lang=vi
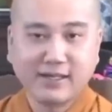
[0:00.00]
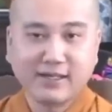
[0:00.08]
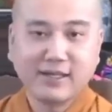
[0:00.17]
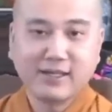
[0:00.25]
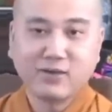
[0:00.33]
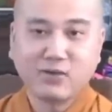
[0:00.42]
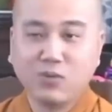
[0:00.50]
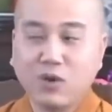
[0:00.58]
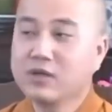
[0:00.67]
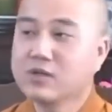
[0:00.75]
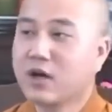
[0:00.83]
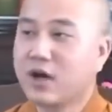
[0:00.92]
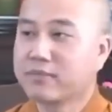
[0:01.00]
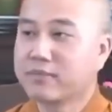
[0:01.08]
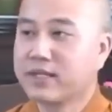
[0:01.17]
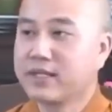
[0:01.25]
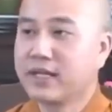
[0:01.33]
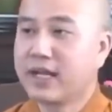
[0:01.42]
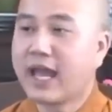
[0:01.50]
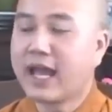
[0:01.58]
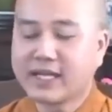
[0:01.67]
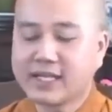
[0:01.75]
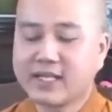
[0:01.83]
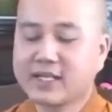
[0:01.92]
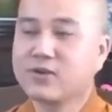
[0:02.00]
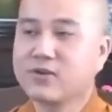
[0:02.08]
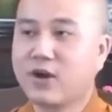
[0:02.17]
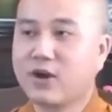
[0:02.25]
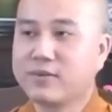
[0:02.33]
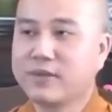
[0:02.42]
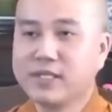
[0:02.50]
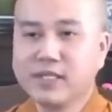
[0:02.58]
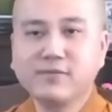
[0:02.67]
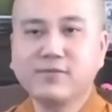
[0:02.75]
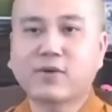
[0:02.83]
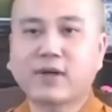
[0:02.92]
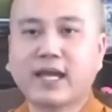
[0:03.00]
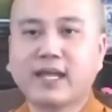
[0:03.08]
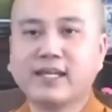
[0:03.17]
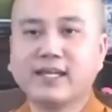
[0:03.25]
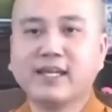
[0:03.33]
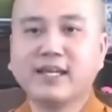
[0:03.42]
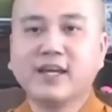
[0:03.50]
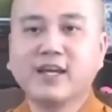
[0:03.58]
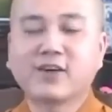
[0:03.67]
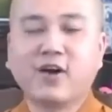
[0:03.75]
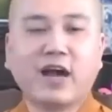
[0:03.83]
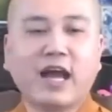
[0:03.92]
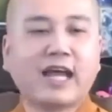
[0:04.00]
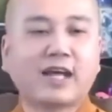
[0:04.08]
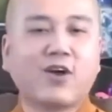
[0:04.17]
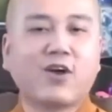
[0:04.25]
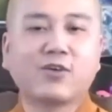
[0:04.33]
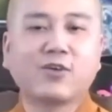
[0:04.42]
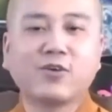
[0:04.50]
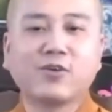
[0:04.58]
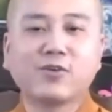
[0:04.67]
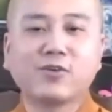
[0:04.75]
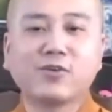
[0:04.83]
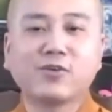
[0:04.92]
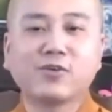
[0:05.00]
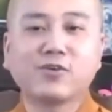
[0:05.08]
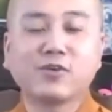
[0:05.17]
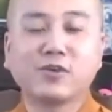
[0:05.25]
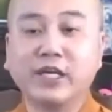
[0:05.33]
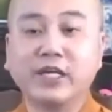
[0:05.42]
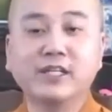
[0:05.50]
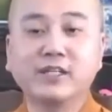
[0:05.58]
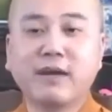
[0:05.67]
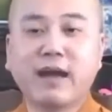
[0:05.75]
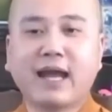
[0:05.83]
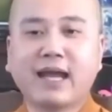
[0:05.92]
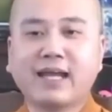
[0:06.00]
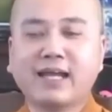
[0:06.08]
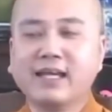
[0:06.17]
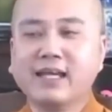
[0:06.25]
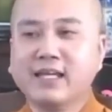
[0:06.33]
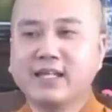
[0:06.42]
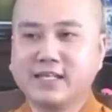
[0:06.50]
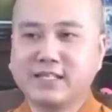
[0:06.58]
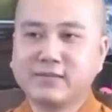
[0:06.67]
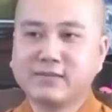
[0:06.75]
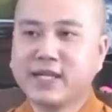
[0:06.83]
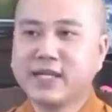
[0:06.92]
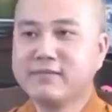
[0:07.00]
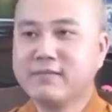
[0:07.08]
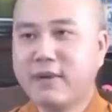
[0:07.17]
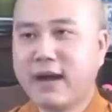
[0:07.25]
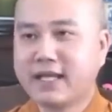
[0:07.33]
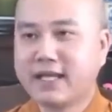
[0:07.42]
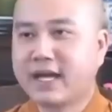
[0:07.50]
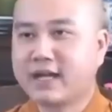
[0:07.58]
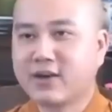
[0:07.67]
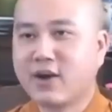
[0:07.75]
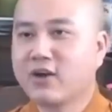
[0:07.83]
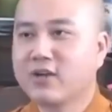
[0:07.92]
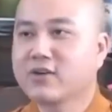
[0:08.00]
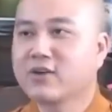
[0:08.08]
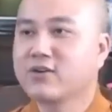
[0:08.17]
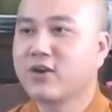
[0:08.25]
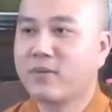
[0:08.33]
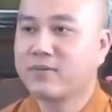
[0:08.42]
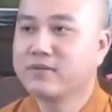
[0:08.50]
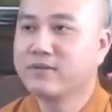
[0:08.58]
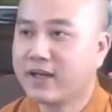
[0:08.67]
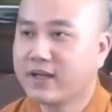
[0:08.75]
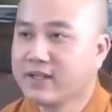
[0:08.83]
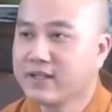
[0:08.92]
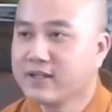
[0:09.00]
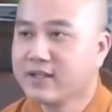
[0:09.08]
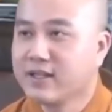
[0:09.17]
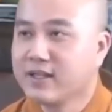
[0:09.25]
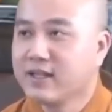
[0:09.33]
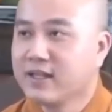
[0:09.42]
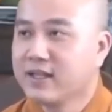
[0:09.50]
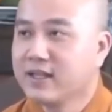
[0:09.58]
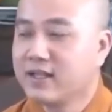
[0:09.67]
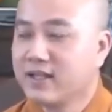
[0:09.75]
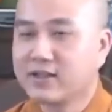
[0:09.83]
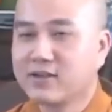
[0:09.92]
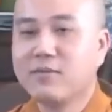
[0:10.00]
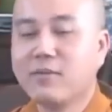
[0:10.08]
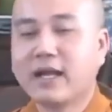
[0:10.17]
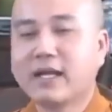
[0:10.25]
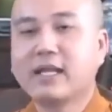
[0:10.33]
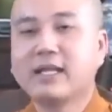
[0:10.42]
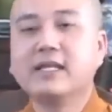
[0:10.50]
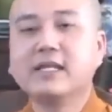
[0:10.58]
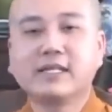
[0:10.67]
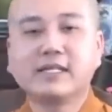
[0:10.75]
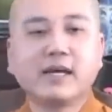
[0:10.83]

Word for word: quấn cọp thì hai cái chân con cọp nó dính vô cây còn hai con nó nó nó, nó gị được bà thì trong khi mà bà dằn co với con cọp như vậy đó thì có một anh thanh niên đi tới